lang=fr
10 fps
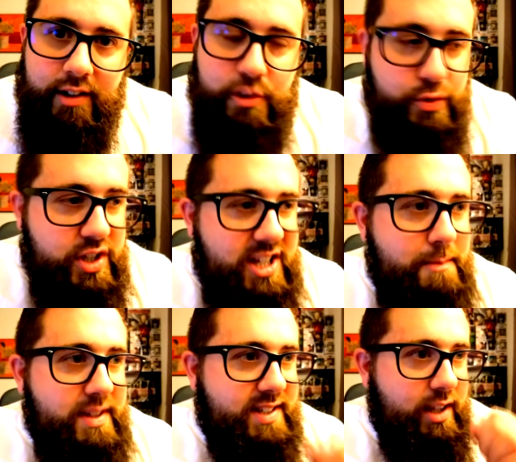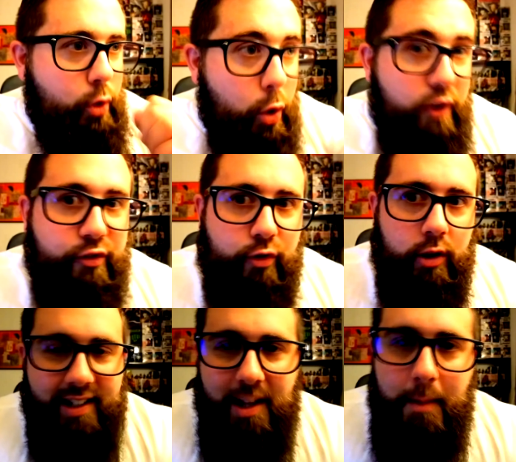Je me suis dit, mais c'est ouf,
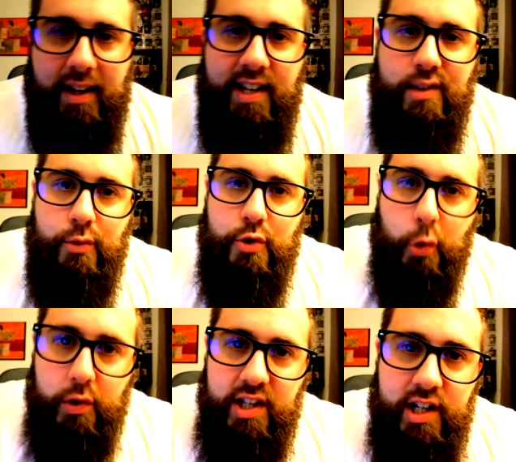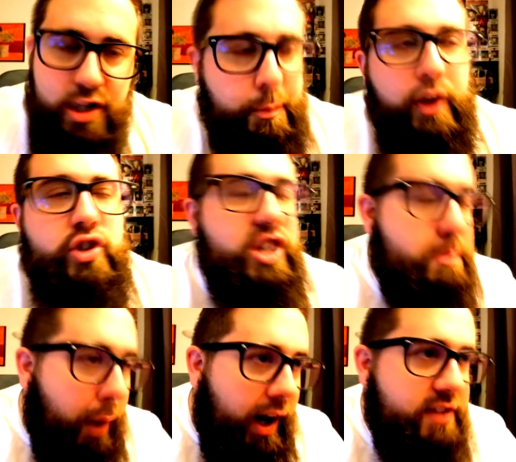quoi. Les mecs, ils sont sur une île, je se pas ce qui se
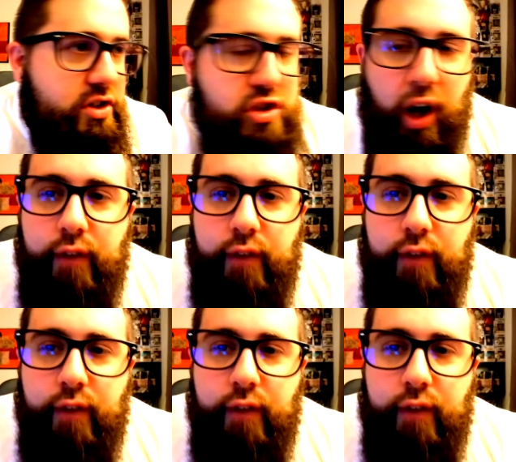passe, etc.